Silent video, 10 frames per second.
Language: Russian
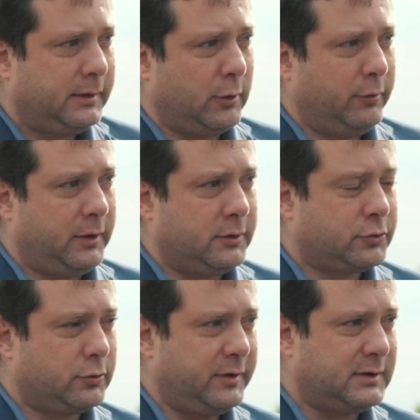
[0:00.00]
Я уверен,
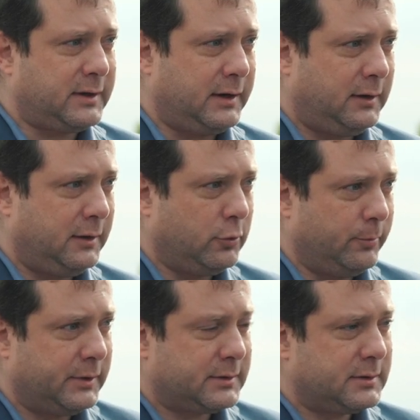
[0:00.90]
что весь строительный
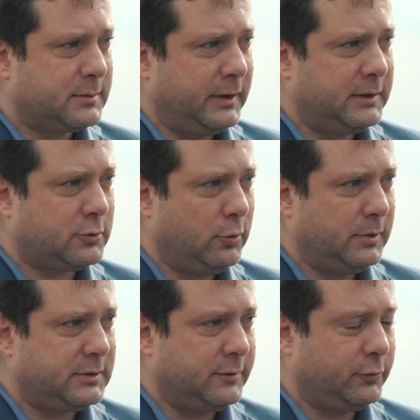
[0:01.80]
комплекс Смоленской
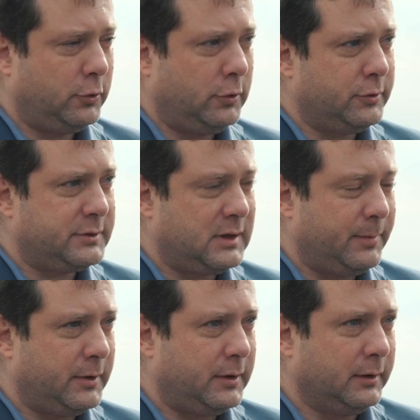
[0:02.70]
области в той или иной
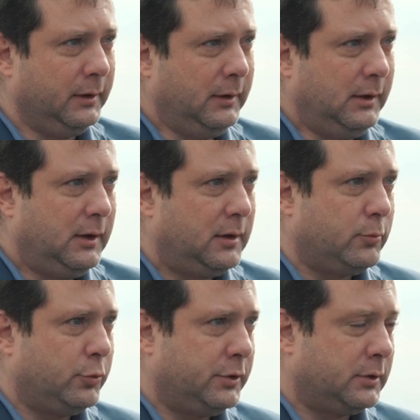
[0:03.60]
степени
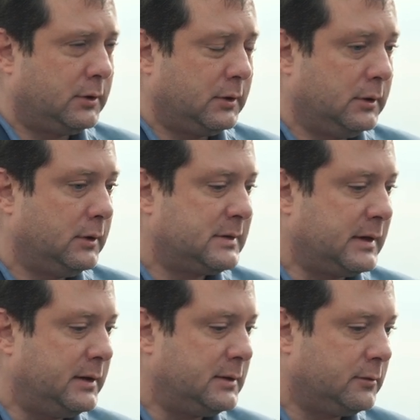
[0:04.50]
будет а,
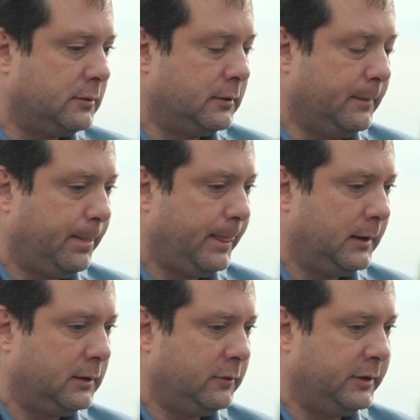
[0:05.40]
задействован
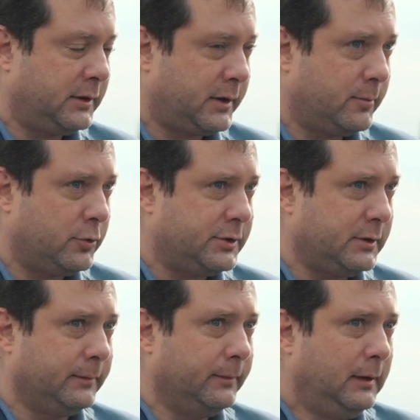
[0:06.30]
в этой работе.